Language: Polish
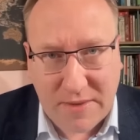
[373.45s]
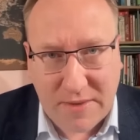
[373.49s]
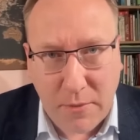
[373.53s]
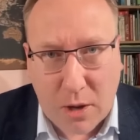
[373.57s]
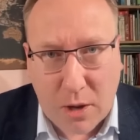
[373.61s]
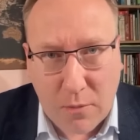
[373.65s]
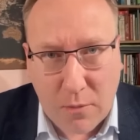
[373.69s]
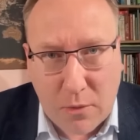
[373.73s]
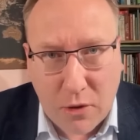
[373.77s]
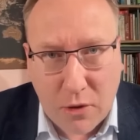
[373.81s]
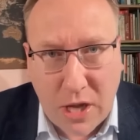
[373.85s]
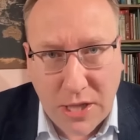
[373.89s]

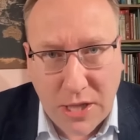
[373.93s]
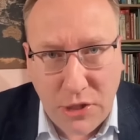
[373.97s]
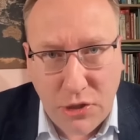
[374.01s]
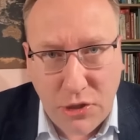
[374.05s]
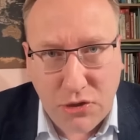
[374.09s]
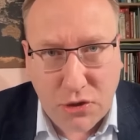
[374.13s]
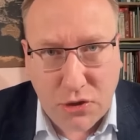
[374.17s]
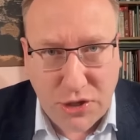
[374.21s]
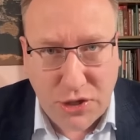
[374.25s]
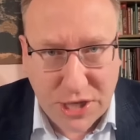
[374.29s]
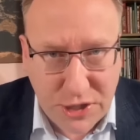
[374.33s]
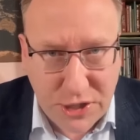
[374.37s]

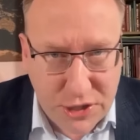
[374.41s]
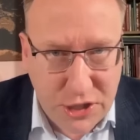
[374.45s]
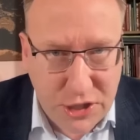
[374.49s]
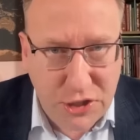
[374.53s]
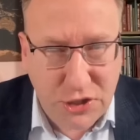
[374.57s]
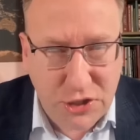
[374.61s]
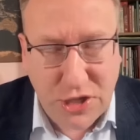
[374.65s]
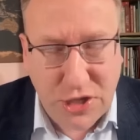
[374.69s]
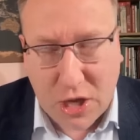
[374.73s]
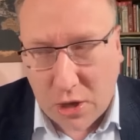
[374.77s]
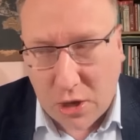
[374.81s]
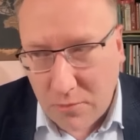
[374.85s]
Homogeniczność
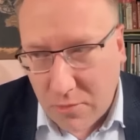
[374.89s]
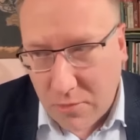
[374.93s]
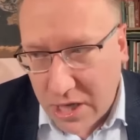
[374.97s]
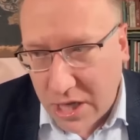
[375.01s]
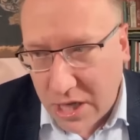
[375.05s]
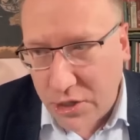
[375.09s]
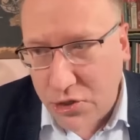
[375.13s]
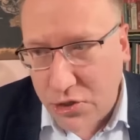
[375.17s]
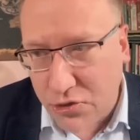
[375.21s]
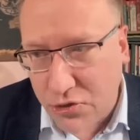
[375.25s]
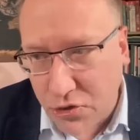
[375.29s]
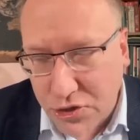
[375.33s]
etniczna,
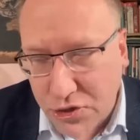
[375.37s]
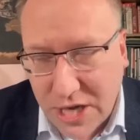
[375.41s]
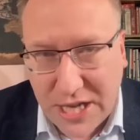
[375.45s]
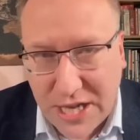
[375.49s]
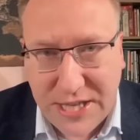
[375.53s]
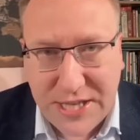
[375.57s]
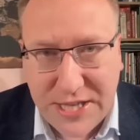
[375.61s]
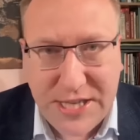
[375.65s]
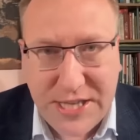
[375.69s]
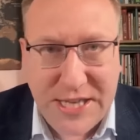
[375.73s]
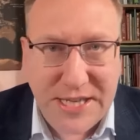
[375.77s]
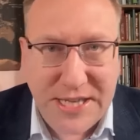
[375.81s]
homogeniczność
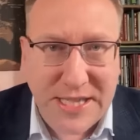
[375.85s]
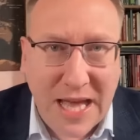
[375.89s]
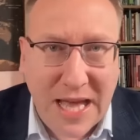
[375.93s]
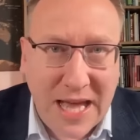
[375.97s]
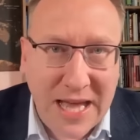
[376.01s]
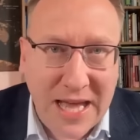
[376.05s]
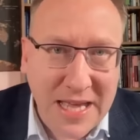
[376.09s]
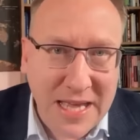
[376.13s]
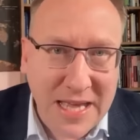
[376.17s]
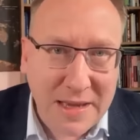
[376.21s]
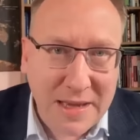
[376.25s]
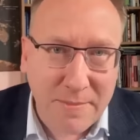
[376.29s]
religijna,
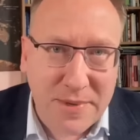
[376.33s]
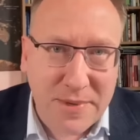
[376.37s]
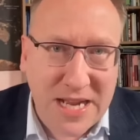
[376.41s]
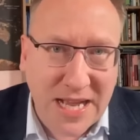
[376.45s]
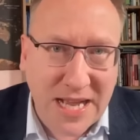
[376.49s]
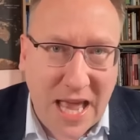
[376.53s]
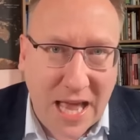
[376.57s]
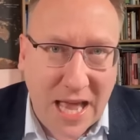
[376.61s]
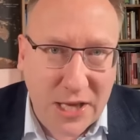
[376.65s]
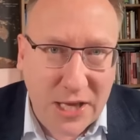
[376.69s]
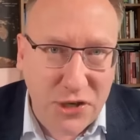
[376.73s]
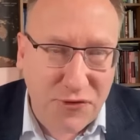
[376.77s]
brak
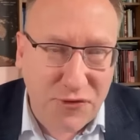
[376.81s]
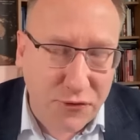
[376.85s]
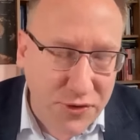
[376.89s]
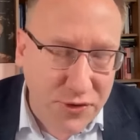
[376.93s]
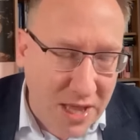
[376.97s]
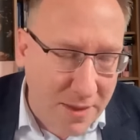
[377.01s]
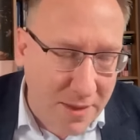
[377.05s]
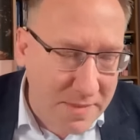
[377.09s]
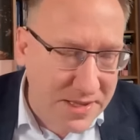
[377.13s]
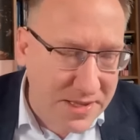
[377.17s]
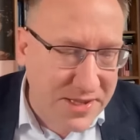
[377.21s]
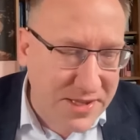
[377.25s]
jakichś
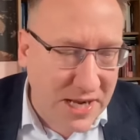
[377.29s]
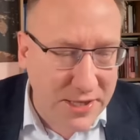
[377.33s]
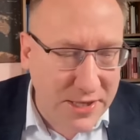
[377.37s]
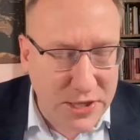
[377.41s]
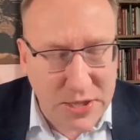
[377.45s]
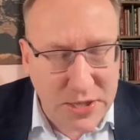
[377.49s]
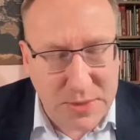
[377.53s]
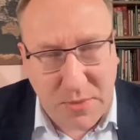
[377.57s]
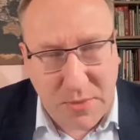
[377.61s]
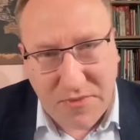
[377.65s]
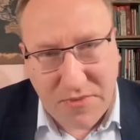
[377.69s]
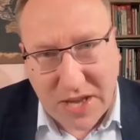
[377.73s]

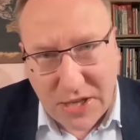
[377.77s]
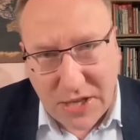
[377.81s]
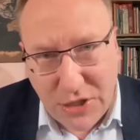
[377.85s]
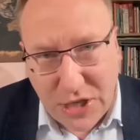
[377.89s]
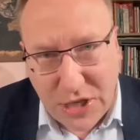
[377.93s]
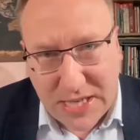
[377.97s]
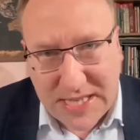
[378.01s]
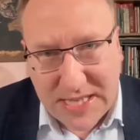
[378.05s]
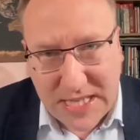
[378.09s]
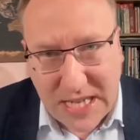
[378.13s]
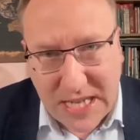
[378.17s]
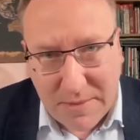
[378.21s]
fundamentalizmów, jakichś
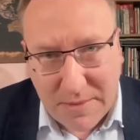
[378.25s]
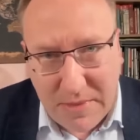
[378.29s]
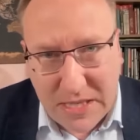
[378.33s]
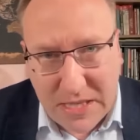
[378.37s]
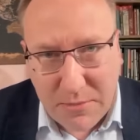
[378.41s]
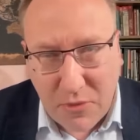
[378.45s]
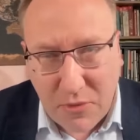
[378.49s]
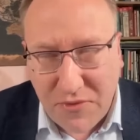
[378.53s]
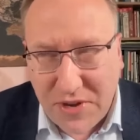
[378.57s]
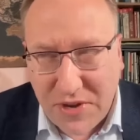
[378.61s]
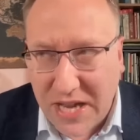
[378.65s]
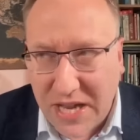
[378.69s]

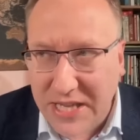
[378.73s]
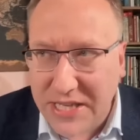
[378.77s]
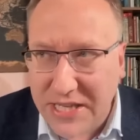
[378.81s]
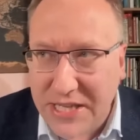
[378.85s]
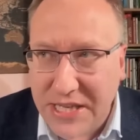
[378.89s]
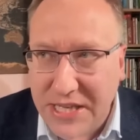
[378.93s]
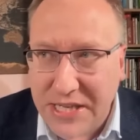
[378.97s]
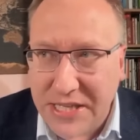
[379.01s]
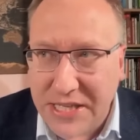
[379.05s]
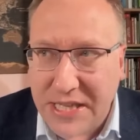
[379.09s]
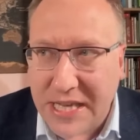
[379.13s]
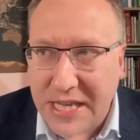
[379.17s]
ekstremizmów
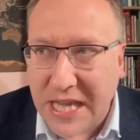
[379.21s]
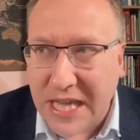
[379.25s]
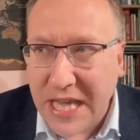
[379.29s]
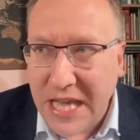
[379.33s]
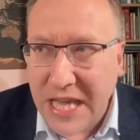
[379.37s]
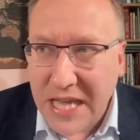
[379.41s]
religijnych,